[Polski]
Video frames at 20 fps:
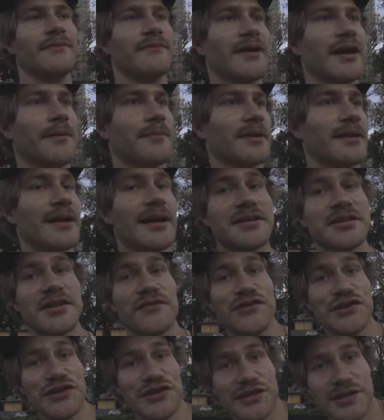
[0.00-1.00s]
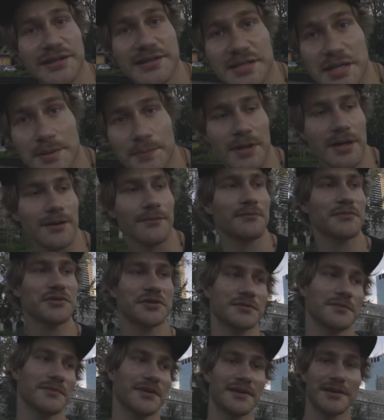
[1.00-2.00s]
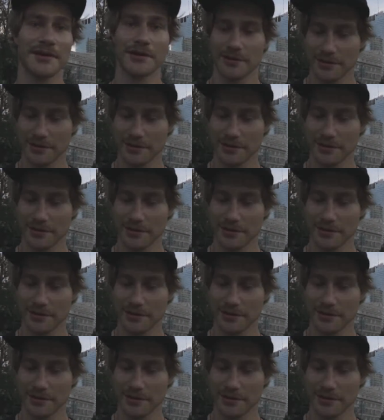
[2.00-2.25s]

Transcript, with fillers: jakby dalsze wyjścia z teamem, żebym nie tylko